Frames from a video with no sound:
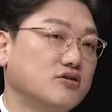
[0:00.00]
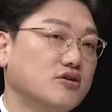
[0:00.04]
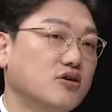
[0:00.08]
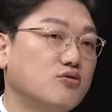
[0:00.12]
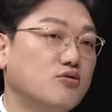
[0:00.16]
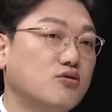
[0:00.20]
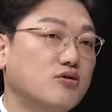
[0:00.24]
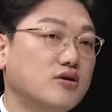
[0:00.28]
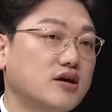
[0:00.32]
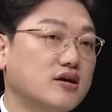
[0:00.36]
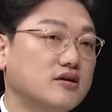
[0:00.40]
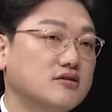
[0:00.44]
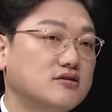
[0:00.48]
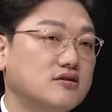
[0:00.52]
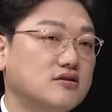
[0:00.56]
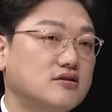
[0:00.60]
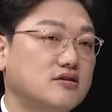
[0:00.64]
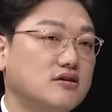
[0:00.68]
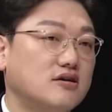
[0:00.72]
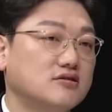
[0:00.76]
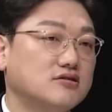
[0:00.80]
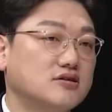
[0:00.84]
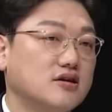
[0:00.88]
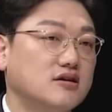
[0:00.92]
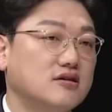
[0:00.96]
여권에서
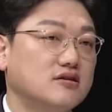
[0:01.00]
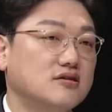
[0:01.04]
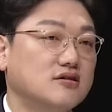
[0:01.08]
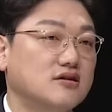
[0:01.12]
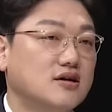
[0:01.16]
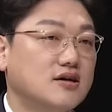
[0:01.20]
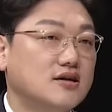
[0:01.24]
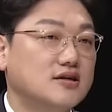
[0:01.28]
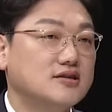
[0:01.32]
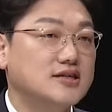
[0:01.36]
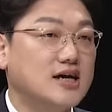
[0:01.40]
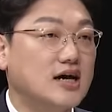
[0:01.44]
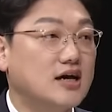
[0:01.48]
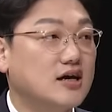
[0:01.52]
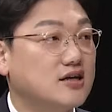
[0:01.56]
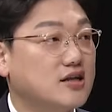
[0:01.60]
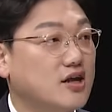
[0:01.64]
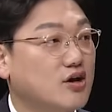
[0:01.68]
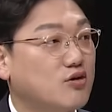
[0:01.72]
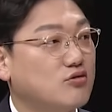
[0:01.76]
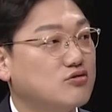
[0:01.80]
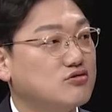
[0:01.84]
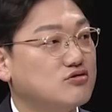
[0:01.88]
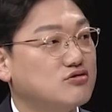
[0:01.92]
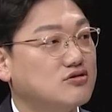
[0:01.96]
어떤 차기
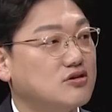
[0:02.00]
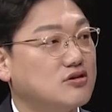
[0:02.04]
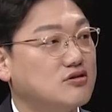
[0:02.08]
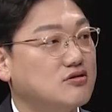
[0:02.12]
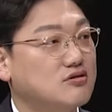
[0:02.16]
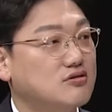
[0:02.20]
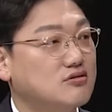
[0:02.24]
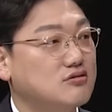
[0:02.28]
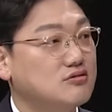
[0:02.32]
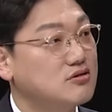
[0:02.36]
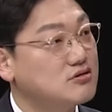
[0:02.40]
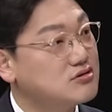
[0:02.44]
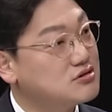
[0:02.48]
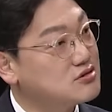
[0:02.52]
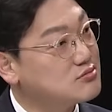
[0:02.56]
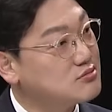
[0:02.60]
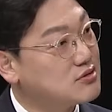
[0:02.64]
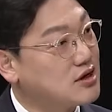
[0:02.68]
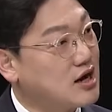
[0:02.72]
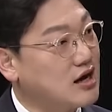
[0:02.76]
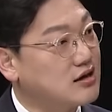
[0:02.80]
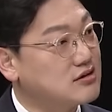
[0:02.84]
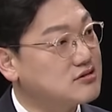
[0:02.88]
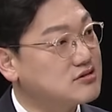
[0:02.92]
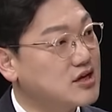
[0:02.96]
대권 주자로. 근데 지금
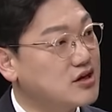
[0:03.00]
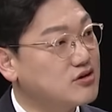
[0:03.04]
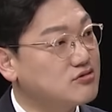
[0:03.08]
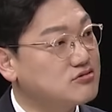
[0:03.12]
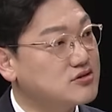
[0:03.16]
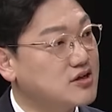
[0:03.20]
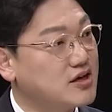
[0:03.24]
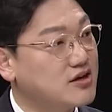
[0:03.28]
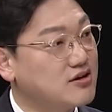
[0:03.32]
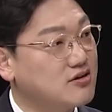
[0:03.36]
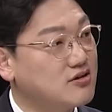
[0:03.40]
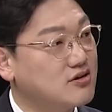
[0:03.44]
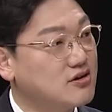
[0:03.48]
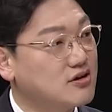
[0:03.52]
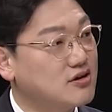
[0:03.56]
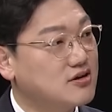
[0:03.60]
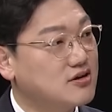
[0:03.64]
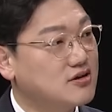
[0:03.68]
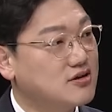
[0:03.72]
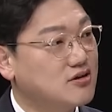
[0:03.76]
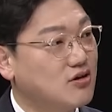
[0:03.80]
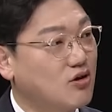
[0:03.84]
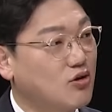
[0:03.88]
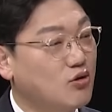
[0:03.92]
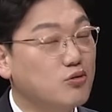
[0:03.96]
각을 세우세요?
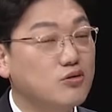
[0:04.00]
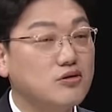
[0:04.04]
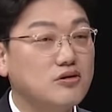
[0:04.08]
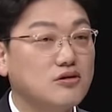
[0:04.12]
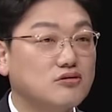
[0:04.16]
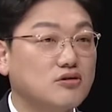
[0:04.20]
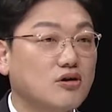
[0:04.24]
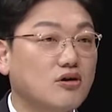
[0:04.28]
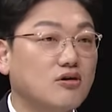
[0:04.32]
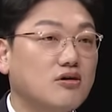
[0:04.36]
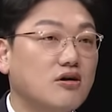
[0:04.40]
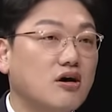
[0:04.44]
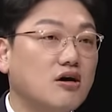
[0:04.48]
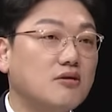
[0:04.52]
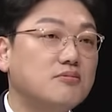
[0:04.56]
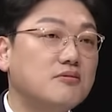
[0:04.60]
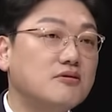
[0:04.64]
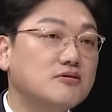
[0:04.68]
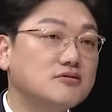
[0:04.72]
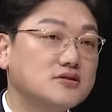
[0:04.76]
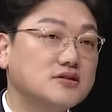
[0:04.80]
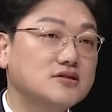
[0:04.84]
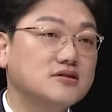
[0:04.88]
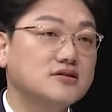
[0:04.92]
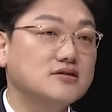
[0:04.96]
오히려 더
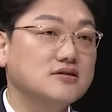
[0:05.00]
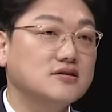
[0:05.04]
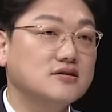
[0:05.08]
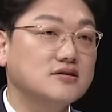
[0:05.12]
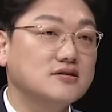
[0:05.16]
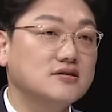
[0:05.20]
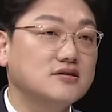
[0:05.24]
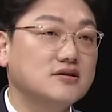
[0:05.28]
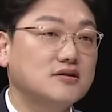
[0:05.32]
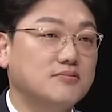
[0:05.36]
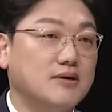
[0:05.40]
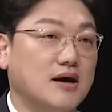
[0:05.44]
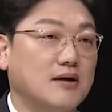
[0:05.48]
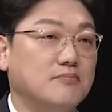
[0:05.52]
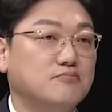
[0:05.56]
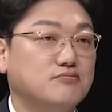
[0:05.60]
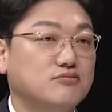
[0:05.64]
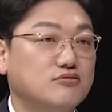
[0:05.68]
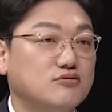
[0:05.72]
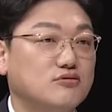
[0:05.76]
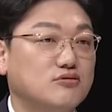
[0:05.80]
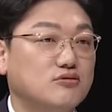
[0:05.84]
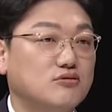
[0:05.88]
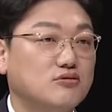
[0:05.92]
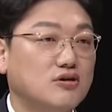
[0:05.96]
커버치느라
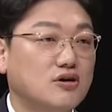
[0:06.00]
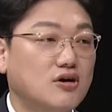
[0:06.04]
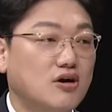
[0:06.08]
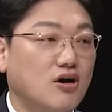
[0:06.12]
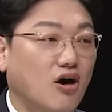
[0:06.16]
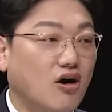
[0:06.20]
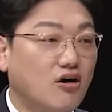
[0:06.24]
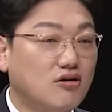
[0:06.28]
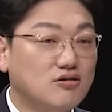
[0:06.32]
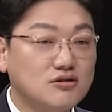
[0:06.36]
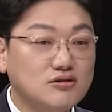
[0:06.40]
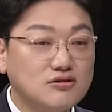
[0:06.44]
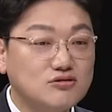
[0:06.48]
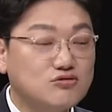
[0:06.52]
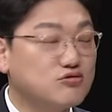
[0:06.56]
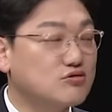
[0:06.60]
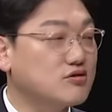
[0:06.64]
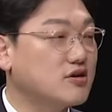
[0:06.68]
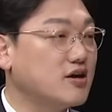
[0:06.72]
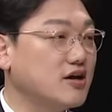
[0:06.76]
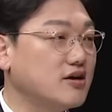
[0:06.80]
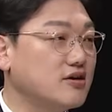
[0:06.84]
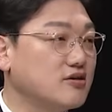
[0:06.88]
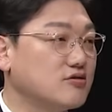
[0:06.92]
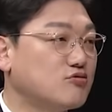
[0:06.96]
바쁘고 어느
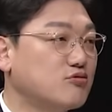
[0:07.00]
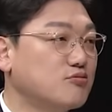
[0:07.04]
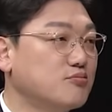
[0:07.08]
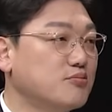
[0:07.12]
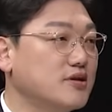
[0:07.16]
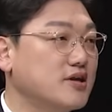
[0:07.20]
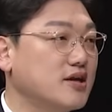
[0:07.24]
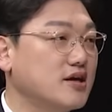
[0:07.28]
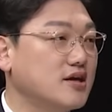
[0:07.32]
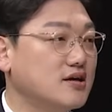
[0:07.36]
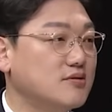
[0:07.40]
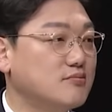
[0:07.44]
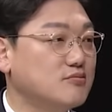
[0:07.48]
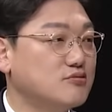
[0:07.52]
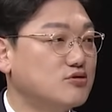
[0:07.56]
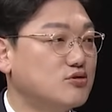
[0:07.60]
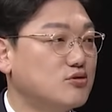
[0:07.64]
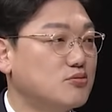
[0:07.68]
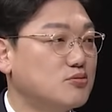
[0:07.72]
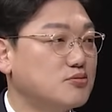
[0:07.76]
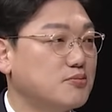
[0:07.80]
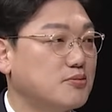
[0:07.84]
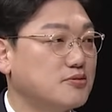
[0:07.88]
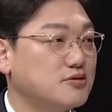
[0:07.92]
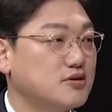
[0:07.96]
국회 국민의힘
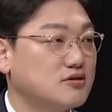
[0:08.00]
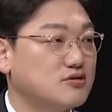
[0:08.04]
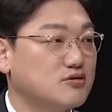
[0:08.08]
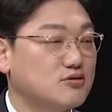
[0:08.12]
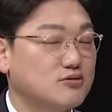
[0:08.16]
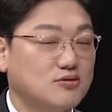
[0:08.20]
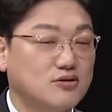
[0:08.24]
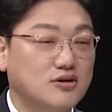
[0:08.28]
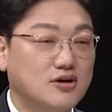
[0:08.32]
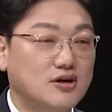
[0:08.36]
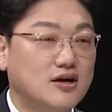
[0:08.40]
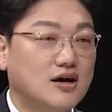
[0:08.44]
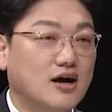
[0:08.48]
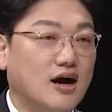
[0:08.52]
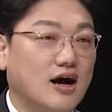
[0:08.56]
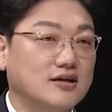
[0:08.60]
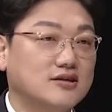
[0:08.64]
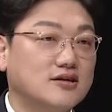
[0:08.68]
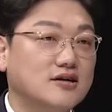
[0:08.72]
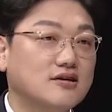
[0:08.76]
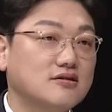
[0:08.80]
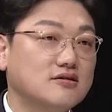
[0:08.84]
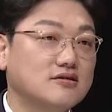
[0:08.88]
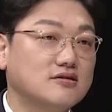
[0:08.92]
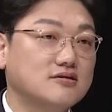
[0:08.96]
의원보다도
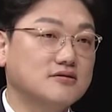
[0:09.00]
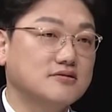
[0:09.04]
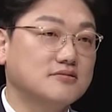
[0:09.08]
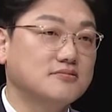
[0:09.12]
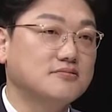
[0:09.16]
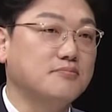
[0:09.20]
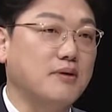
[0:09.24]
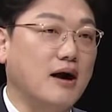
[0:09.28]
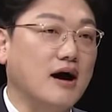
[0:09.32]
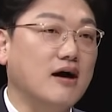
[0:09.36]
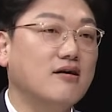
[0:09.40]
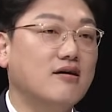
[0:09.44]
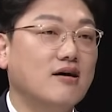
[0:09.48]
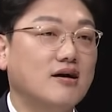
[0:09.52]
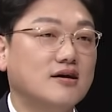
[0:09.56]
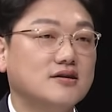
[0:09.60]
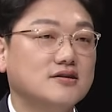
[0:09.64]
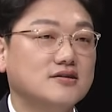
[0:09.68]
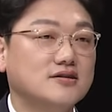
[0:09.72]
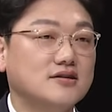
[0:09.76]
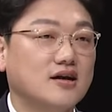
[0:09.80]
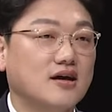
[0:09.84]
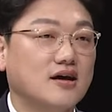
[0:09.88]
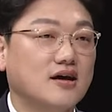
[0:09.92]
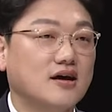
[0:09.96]
가장
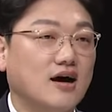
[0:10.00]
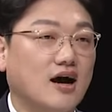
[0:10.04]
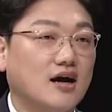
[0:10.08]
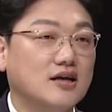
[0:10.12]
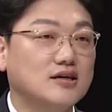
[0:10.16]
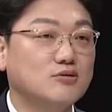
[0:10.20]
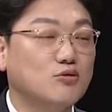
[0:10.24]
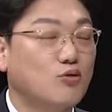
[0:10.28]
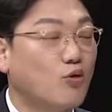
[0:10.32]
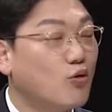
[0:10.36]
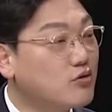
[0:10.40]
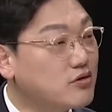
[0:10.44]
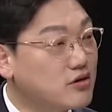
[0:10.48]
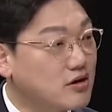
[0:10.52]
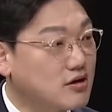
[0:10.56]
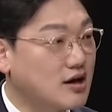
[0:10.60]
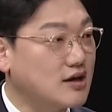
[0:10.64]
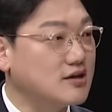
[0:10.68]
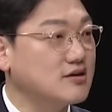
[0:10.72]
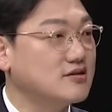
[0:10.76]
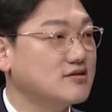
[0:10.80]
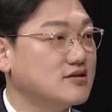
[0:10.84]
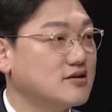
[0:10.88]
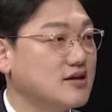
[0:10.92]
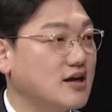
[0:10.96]
방어하는데 아니면
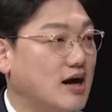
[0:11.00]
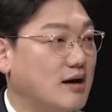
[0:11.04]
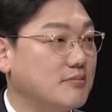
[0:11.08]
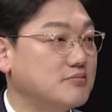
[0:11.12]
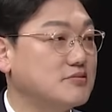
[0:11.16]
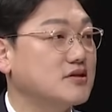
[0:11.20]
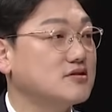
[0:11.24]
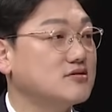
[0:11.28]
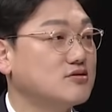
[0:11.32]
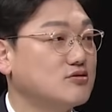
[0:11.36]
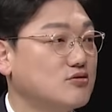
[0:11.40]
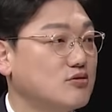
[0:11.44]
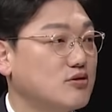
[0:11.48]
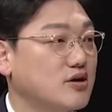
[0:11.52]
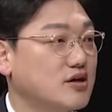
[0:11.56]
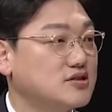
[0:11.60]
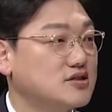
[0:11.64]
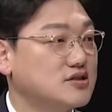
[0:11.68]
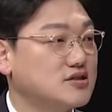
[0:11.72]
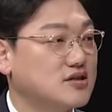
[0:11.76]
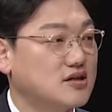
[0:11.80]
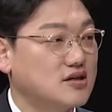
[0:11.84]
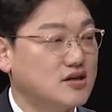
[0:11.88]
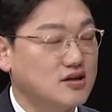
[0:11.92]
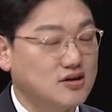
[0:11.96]
공격하는데 앞장서고
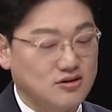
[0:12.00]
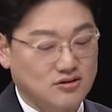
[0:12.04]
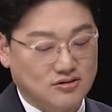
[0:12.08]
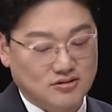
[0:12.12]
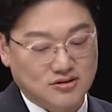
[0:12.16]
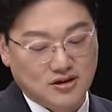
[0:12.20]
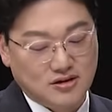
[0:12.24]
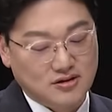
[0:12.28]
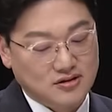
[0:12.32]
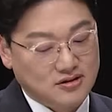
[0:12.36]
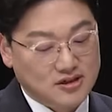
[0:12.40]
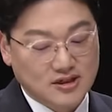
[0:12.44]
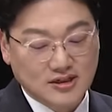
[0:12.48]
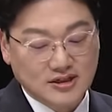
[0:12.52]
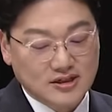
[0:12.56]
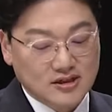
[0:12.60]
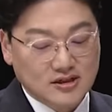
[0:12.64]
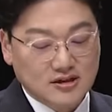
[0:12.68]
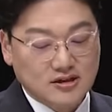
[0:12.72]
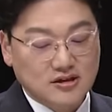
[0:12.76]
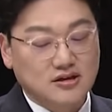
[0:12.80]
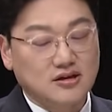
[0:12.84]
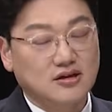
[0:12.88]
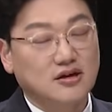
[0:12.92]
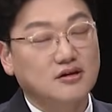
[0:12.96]
계시잖아요. 저는
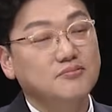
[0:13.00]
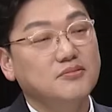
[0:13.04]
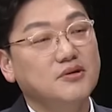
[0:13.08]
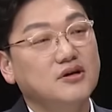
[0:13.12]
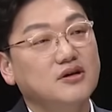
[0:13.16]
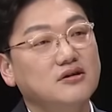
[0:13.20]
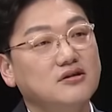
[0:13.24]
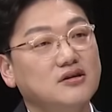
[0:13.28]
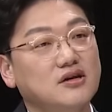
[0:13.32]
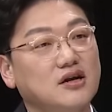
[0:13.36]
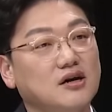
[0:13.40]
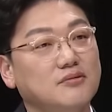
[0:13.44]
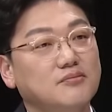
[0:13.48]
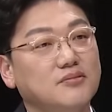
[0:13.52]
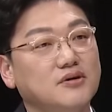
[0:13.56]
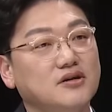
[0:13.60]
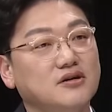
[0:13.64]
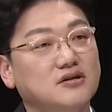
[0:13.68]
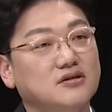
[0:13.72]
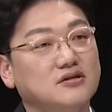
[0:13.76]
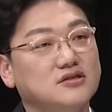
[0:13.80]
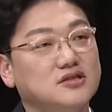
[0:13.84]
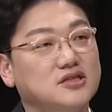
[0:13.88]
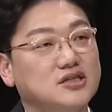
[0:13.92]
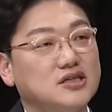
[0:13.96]
그런
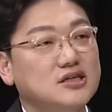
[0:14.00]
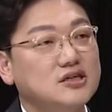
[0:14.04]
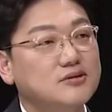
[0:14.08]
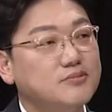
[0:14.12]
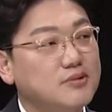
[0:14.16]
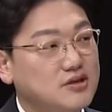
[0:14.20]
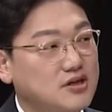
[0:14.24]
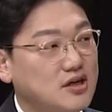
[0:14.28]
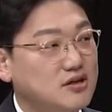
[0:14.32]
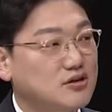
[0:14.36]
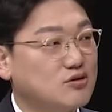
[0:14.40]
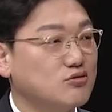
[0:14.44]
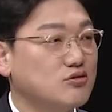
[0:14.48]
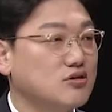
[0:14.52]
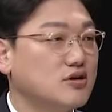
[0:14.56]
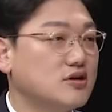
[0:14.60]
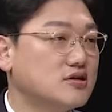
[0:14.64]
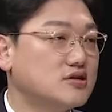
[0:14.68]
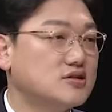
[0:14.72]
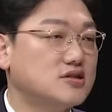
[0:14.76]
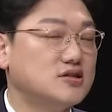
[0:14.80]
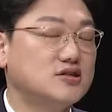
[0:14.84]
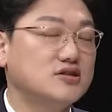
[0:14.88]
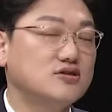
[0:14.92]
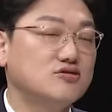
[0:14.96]
면에서라면 지금의 대통령의
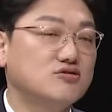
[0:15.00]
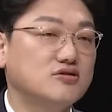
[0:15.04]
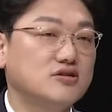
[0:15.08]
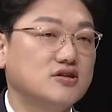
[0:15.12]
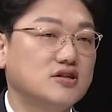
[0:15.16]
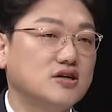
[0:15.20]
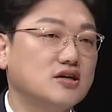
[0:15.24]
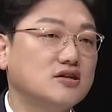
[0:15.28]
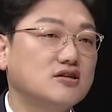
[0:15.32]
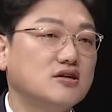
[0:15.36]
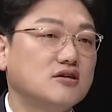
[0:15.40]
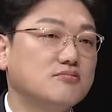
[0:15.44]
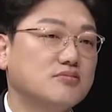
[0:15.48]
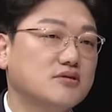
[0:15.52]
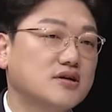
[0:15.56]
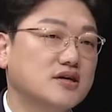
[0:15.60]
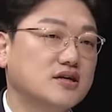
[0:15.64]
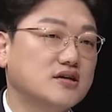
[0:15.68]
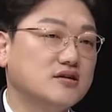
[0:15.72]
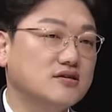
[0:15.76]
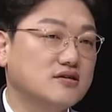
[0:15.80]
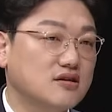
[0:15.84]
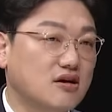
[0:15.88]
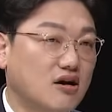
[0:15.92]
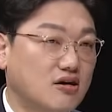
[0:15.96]
지지율을
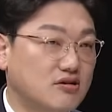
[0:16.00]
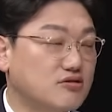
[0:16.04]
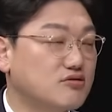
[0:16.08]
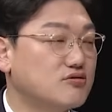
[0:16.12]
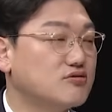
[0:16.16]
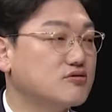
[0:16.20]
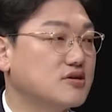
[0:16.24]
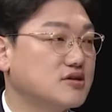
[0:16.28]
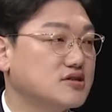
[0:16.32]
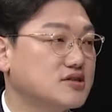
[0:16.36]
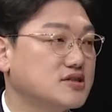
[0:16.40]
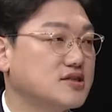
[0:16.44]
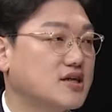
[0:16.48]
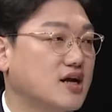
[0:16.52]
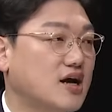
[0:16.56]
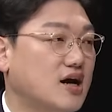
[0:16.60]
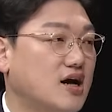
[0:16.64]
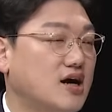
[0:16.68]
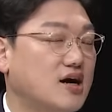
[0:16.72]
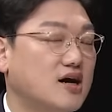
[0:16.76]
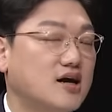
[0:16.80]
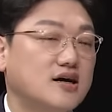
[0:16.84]
뛰어넘기는 어려울 것이다.